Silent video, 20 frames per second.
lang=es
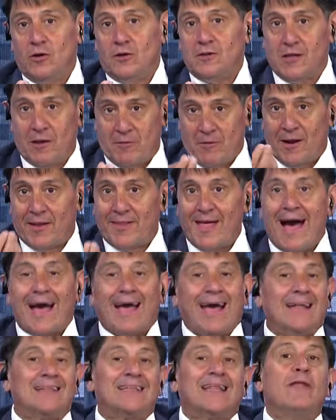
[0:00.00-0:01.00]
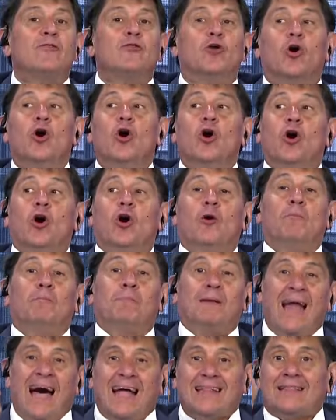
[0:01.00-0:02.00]
de verdad, gastando
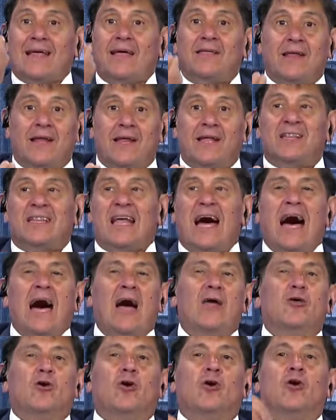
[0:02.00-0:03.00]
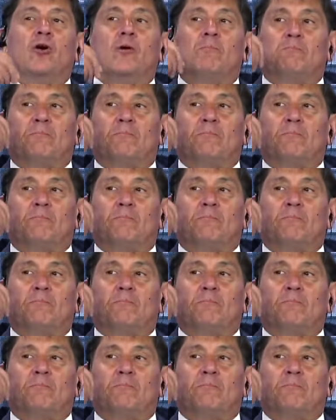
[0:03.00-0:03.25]
plata del Estado,